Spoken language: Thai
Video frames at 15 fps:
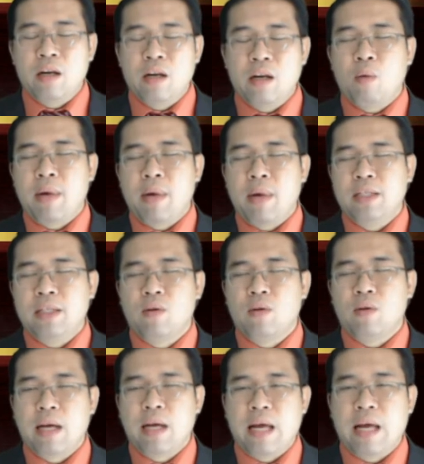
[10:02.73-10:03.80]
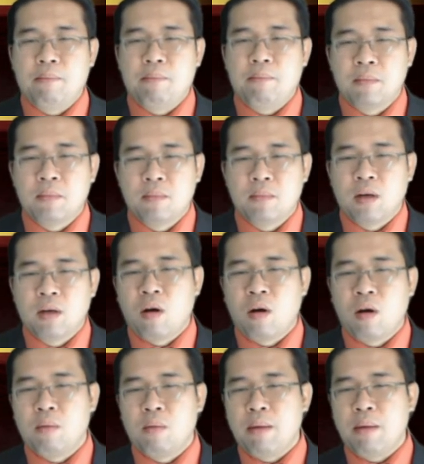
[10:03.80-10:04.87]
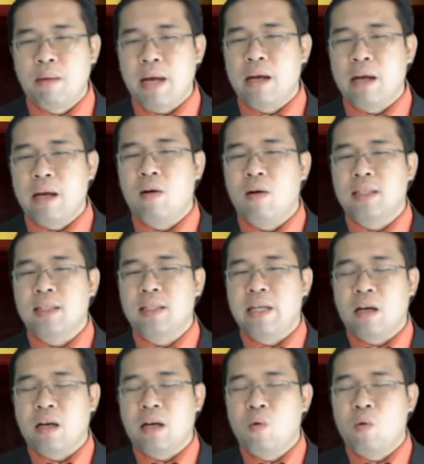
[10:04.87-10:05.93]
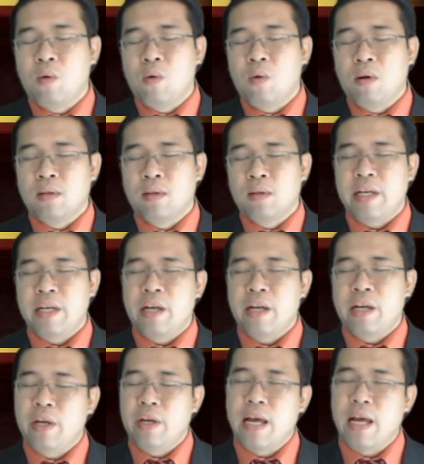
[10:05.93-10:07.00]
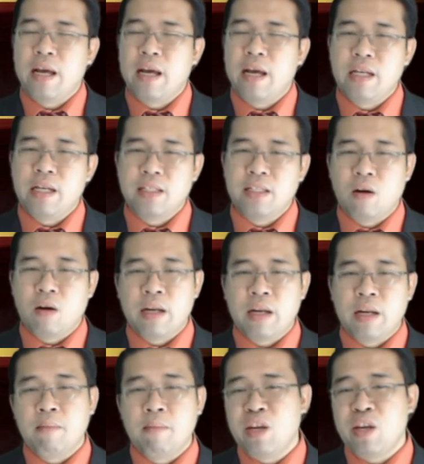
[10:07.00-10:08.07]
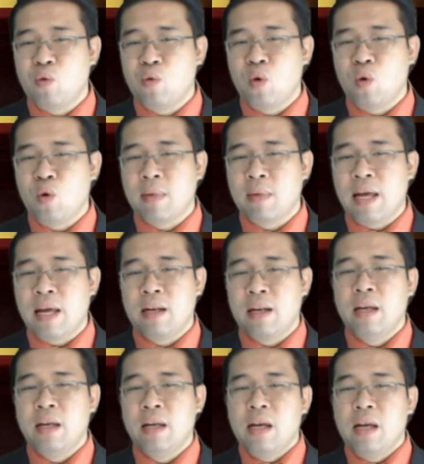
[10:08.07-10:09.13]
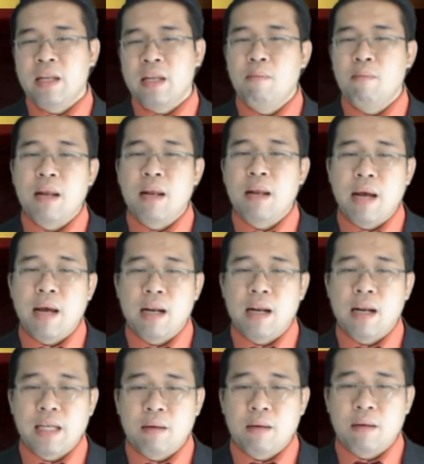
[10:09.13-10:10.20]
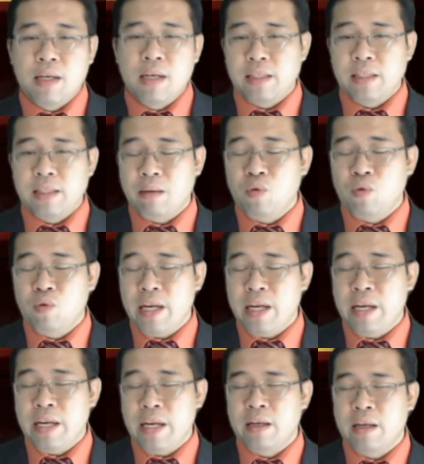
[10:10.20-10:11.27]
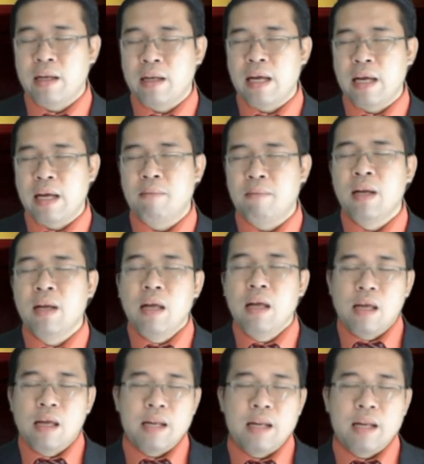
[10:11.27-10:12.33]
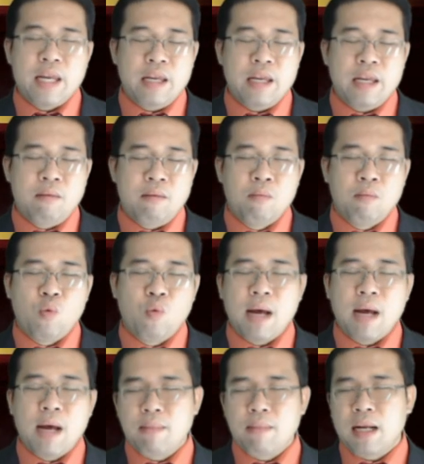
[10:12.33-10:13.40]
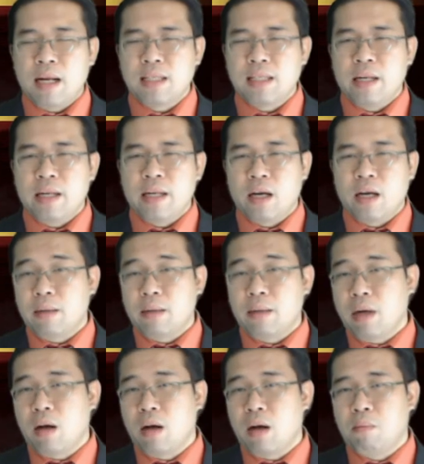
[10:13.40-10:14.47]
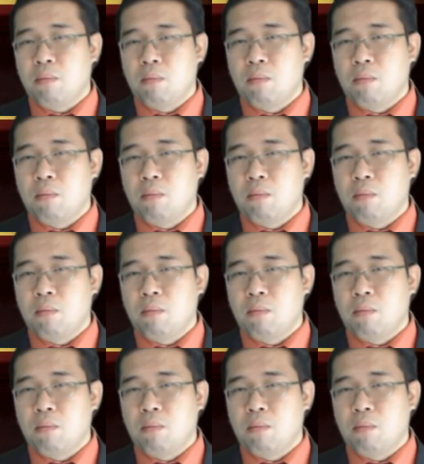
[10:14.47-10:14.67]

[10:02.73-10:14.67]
หลบภัยสงครามของพม่าก่อนเสียกรุงศรีอยุธยาครั้งที่สองมาอยู่รวมกันที่บ้านบางระจันเมืองสิงห์บุรีนะครับในหมู่บ้านบางระจันเนี่ยก็จะประกอบ